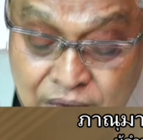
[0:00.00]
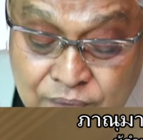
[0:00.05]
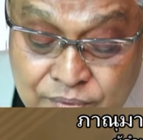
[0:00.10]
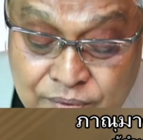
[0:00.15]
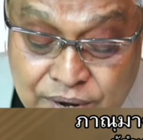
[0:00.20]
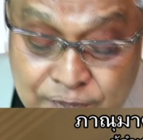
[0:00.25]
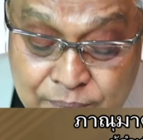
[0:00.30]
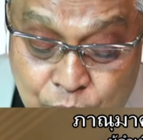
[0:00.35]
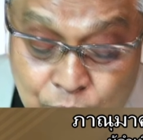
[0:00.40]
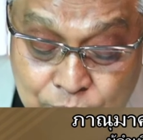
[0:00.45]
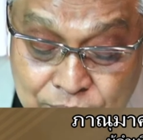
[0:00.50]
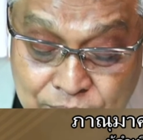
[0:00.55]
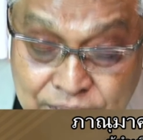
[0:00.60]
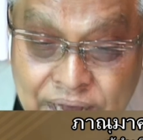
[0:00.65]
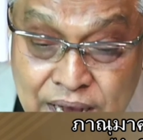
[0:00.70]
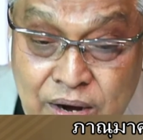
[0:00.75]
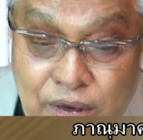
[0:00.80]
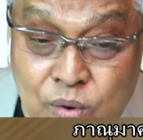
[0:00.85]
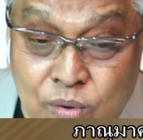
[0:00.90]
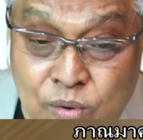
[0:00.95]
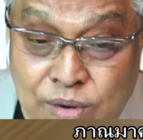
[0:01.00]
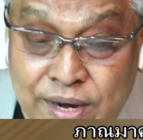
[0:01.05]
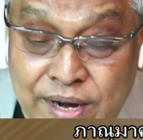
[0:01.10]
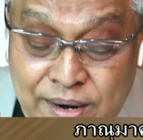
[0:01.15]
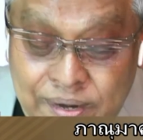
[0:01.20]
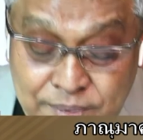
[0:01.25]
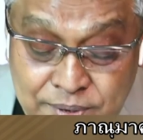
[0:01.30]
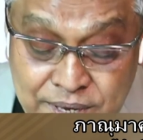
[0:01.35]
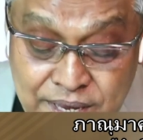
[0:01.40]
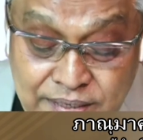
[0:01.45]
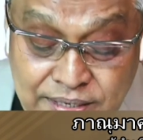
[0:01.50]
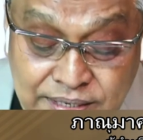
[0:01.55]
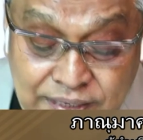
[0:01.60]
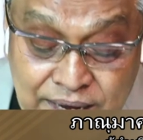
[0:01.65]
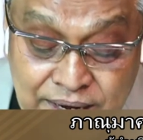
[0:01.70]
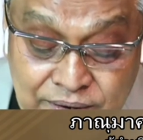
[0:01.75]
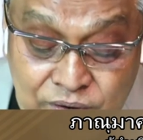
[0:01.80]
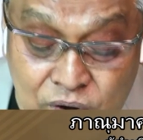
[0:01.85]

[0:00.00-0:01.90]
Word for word: วันนี้ผมก็ยังคงได้รับเกียรติจาก